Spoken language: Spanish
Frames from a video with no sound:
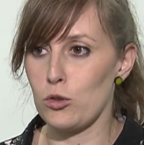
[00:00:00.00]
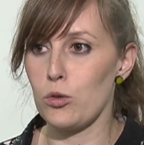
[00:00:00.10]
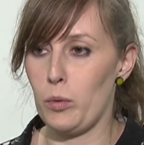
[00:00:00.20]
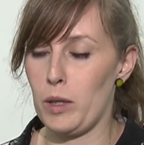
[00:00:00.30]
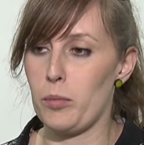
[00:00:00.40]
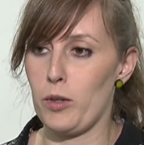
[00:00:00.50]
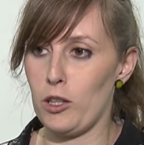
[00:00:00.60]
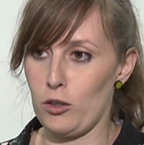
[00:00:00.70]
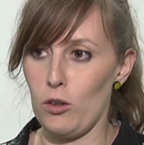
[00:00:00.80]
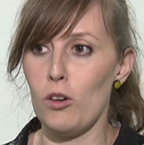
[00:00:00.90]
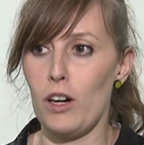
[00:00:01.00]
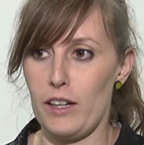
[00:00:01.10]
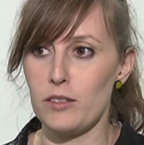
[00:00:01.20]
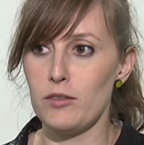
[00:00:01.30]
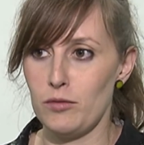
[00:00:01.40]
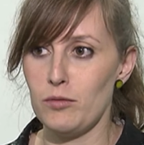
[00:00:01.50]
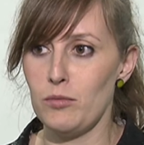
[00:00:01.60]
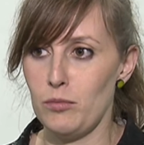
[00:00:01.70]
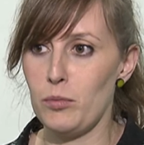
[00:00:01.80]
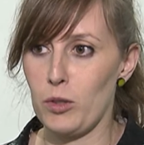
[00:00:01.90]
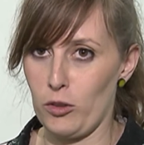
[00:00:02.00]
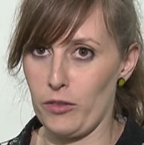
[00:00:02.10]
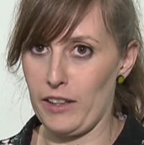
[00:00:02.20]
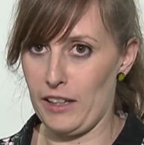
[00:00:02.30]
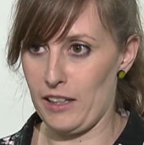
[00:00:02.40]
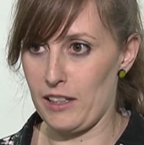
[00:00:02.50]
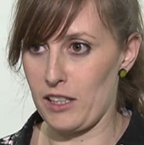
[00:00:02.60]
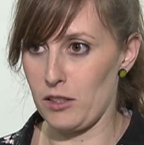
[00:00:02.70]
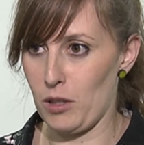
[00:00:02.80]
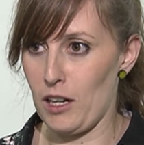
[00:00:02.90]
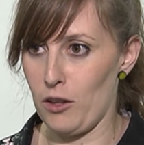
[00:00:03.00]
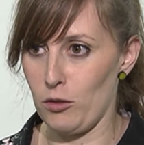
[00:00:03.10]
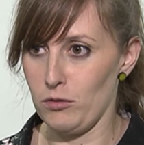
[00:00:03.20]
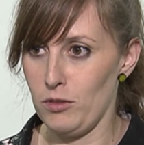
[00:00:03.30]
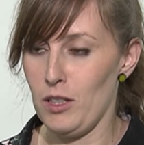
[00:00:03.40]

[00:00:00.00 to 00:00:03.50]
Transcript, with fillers: subir por el tobogán por donde has resbalado